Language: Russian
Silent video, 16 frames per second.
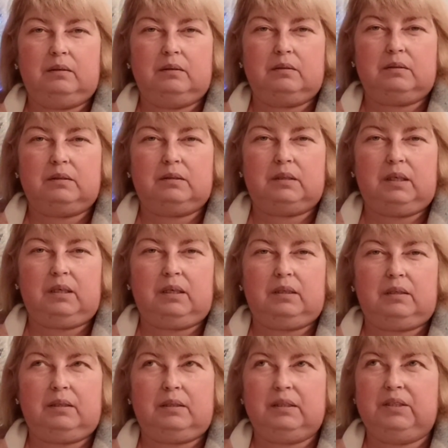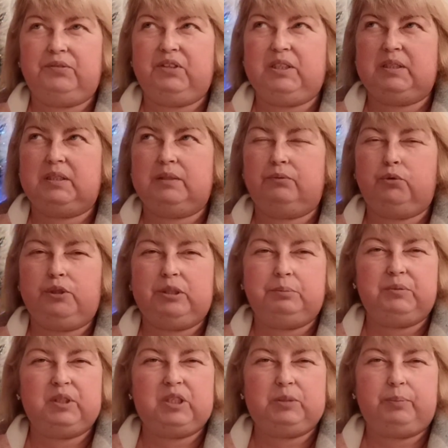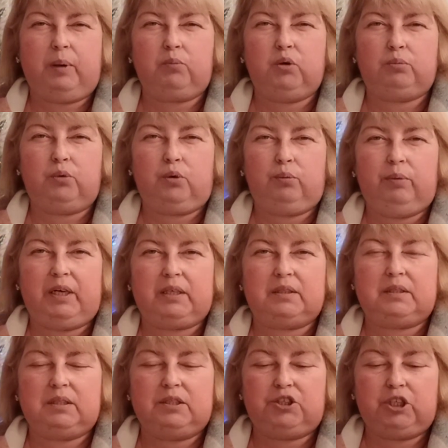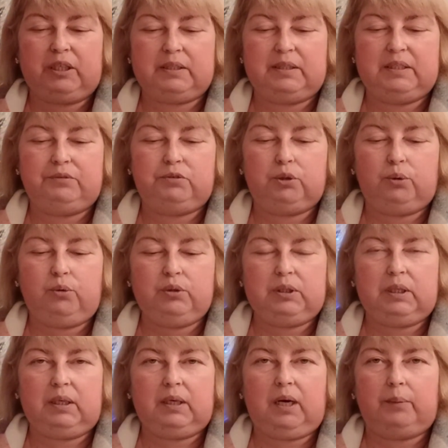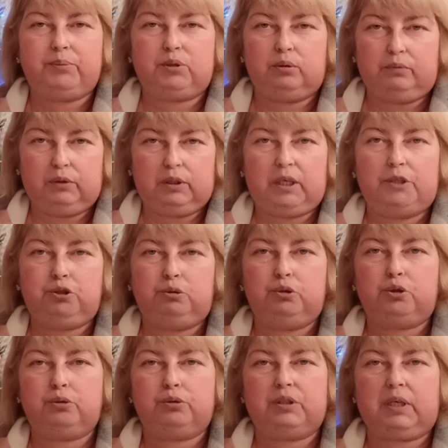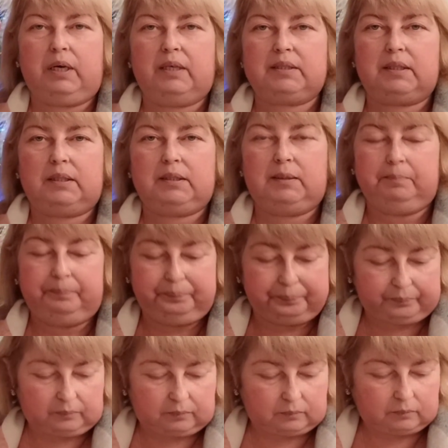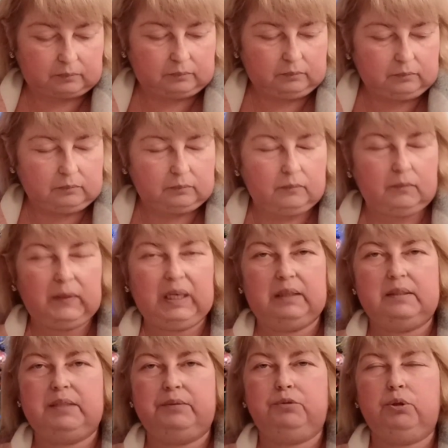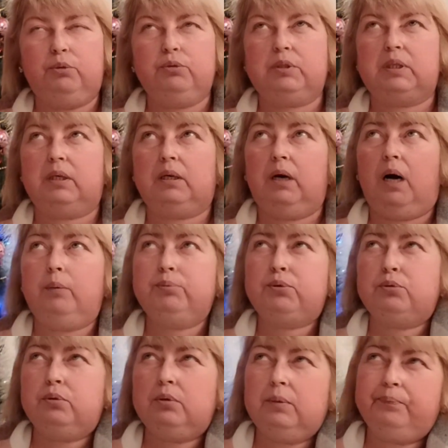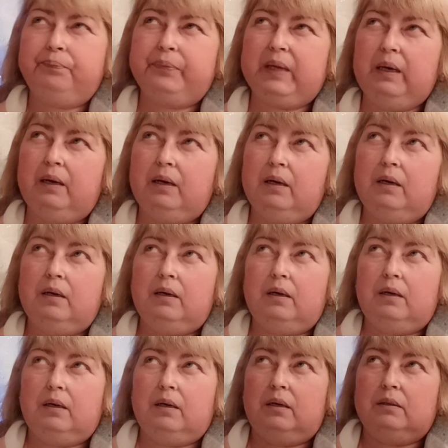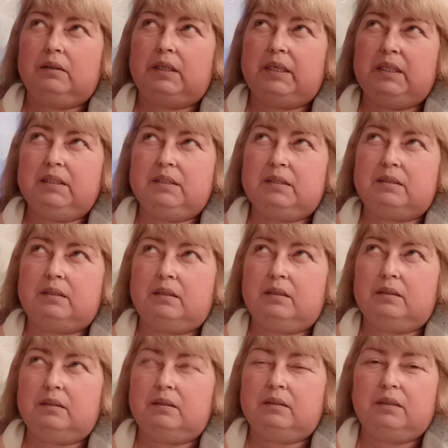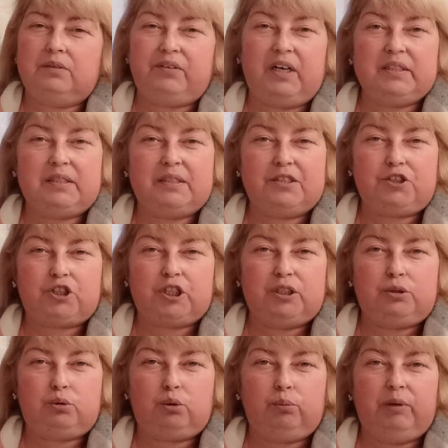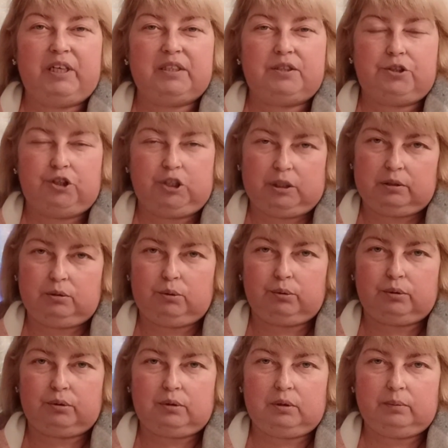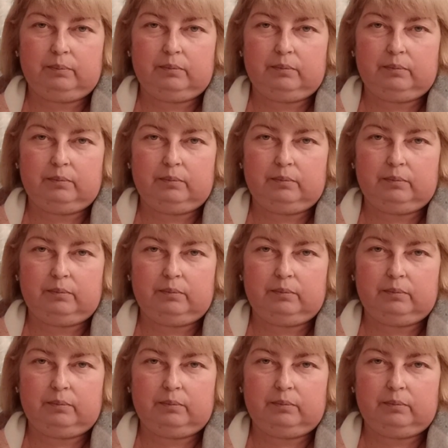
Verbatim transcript: за 280, по-моему, рублей. Сейчас 90 капсул, вот хочу еще заказать. 90 капсул 326 рублей сейчас стоит.